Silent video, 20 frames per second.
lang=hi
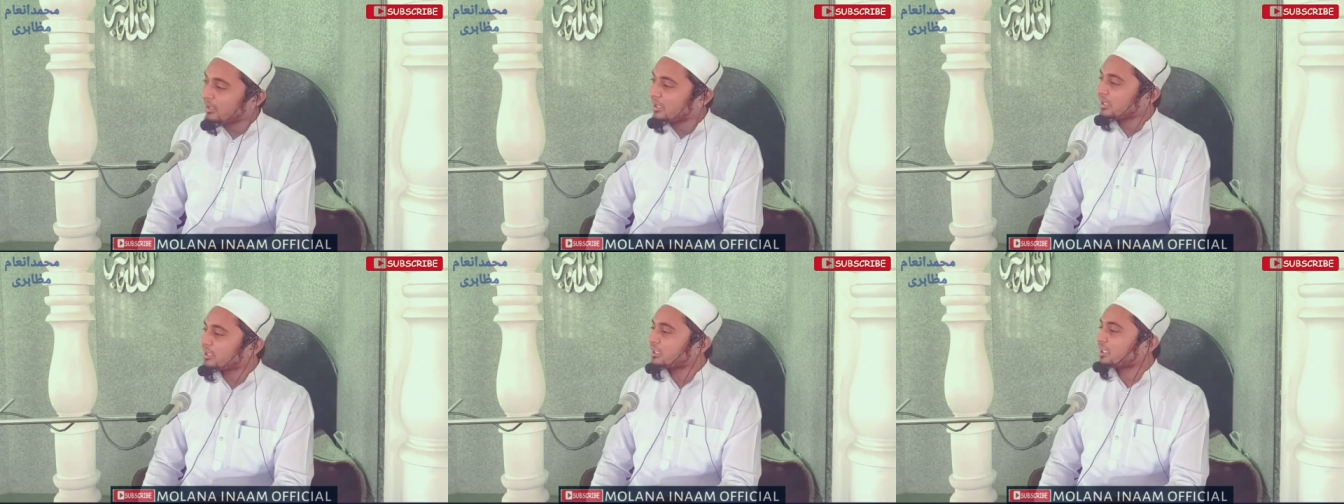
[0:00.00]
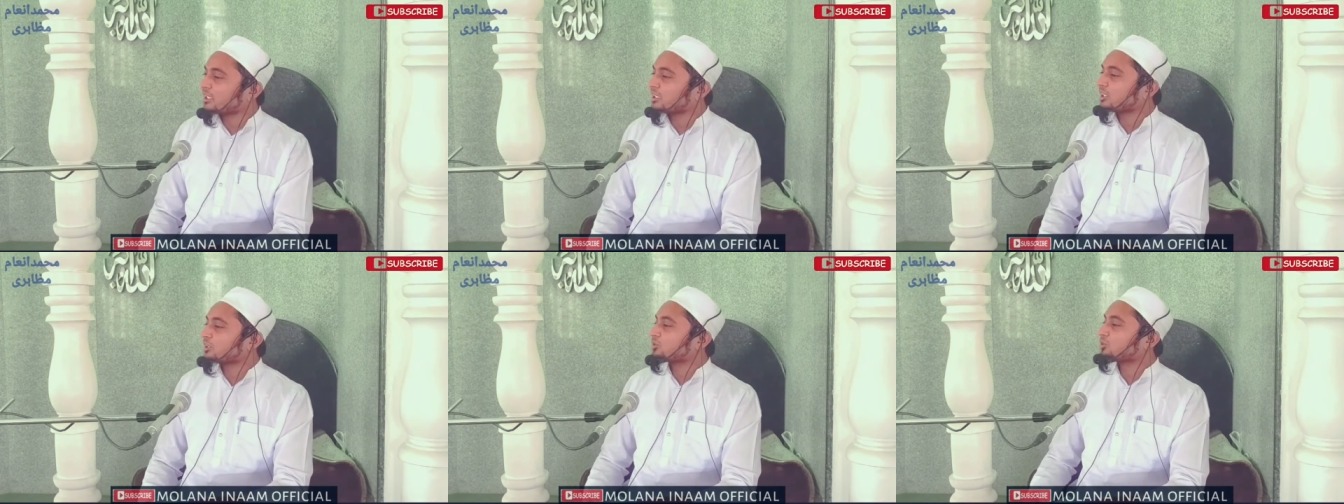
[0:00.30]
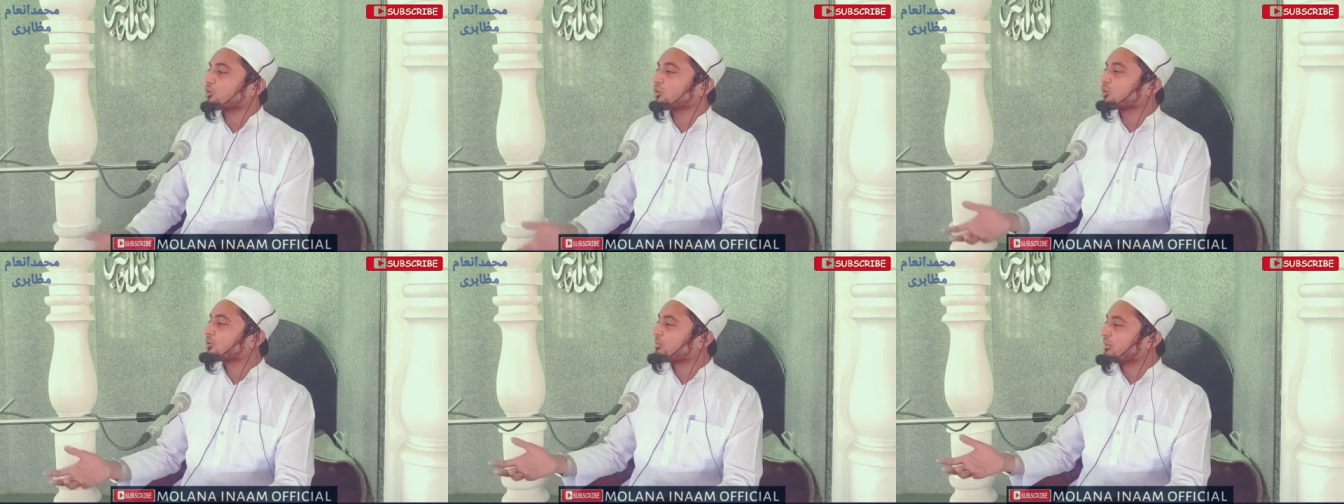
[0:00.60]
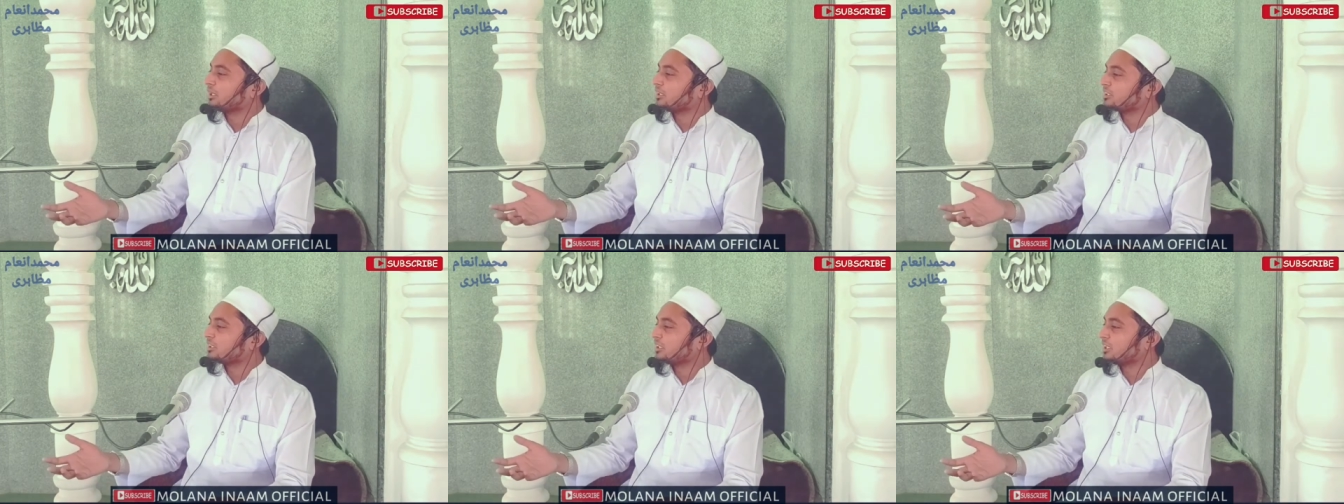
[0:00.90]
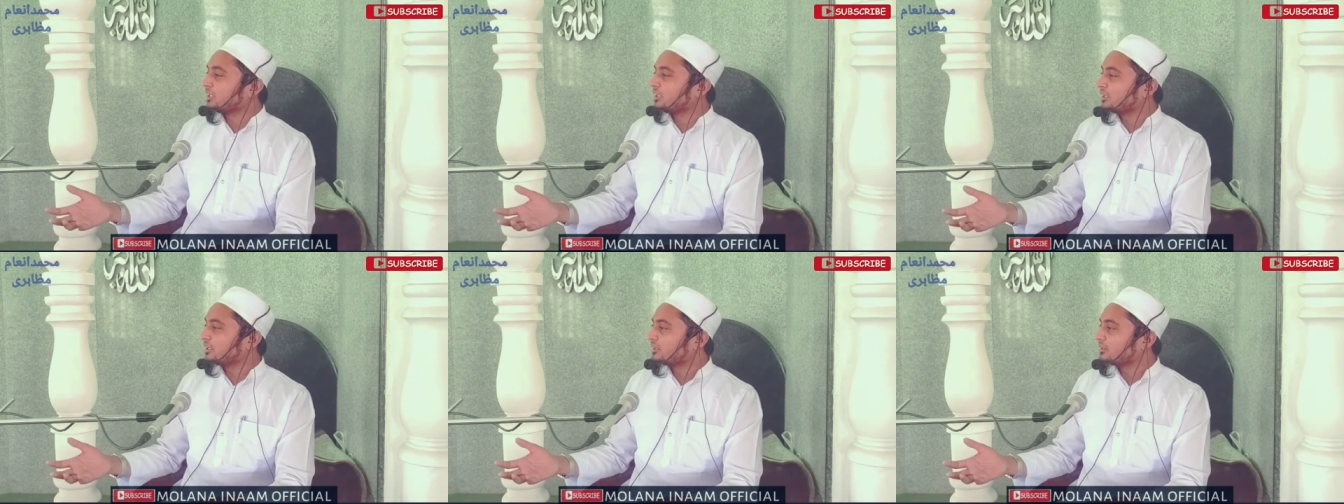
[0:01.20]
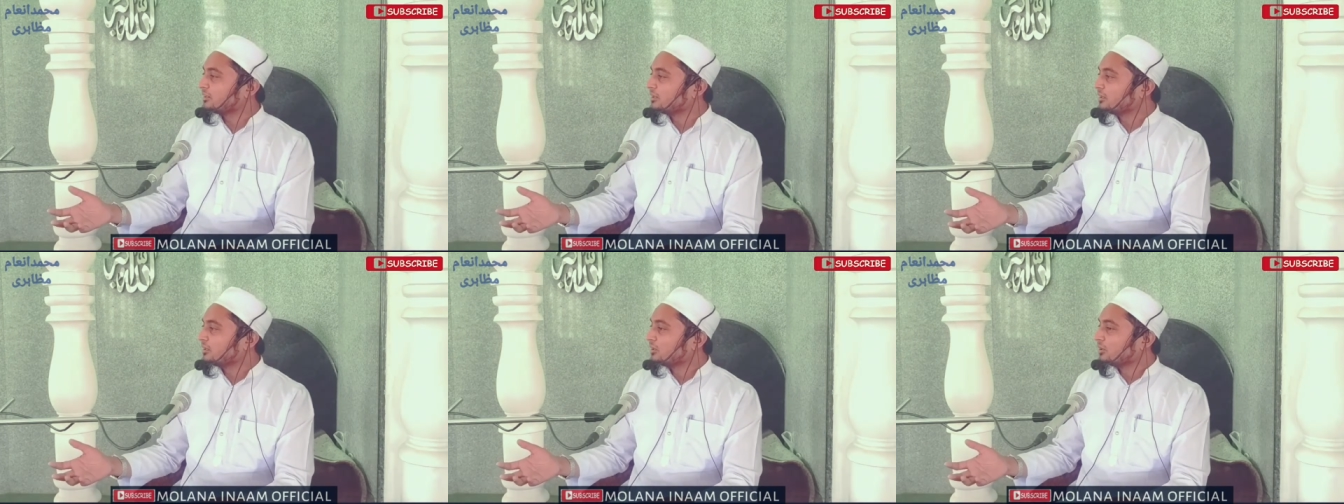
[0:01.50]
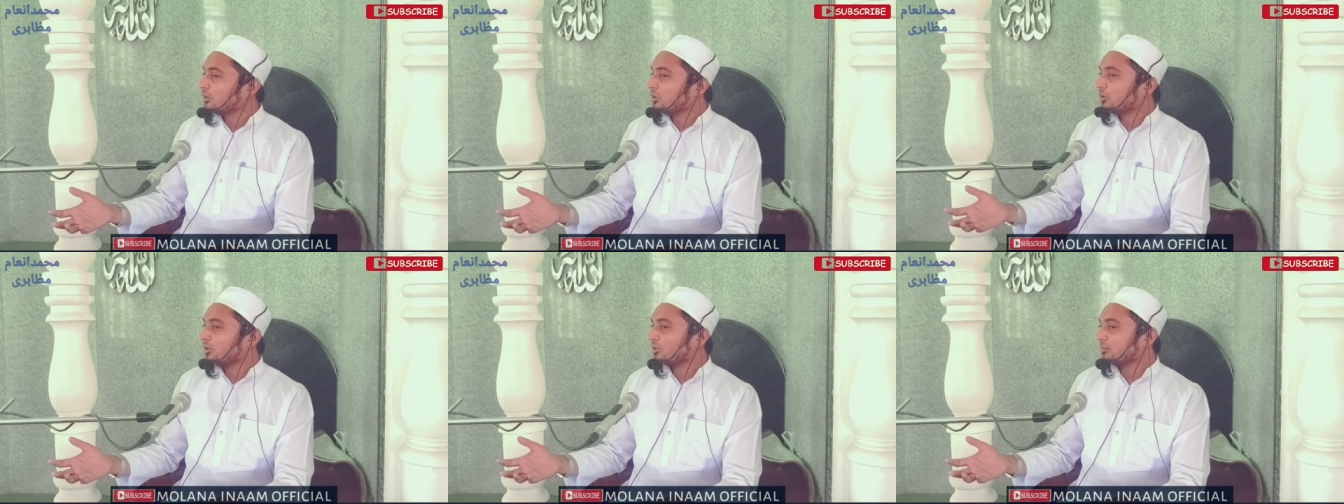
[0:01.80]
माना किया जा रहा तो लोग मानते नहीं
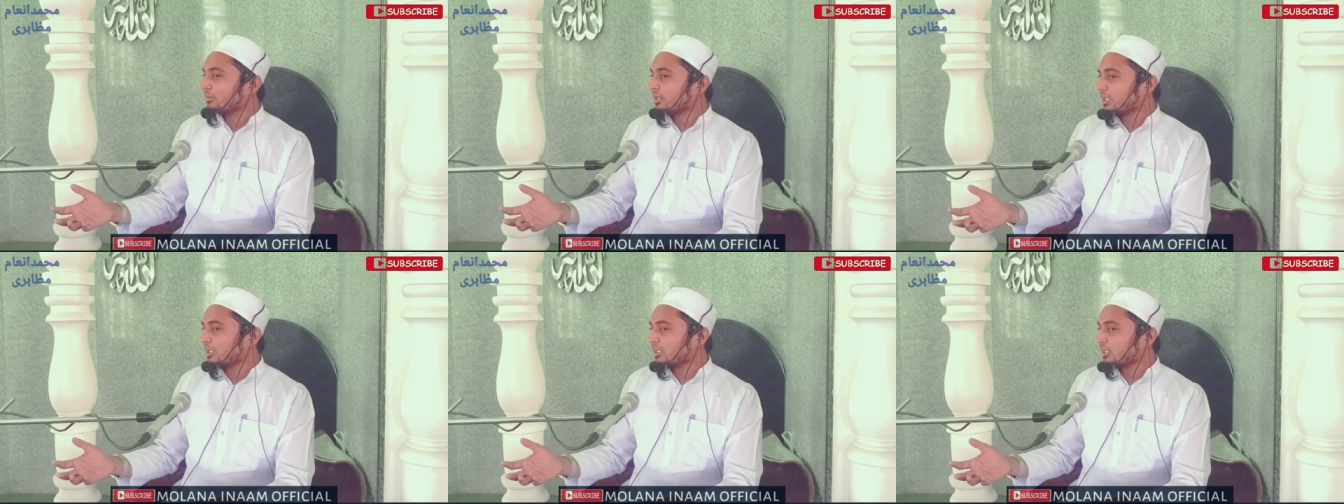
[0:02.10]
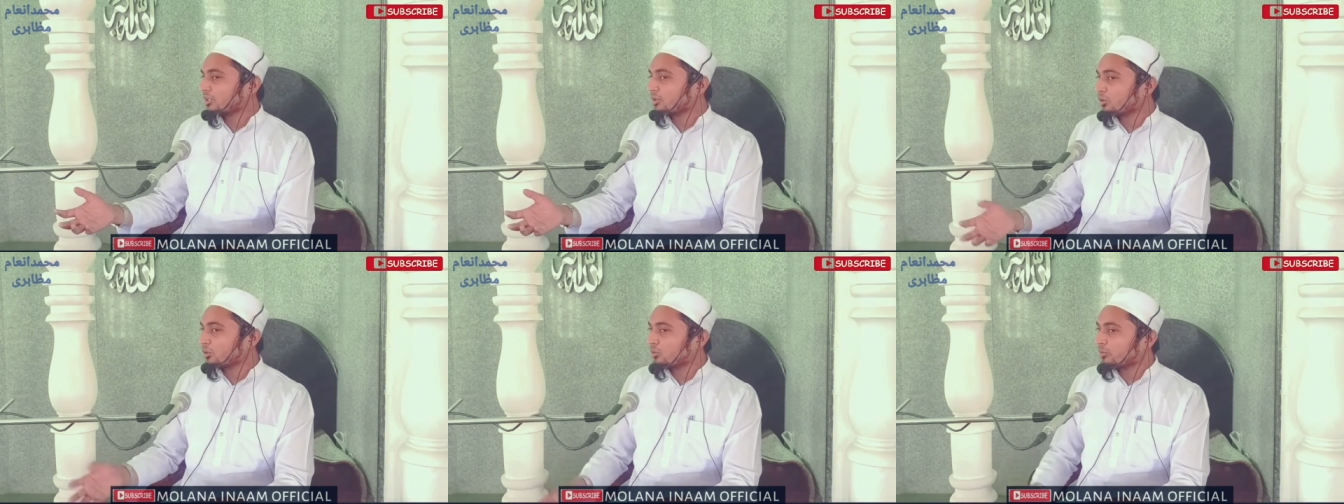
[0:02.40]
हैं और माना क्या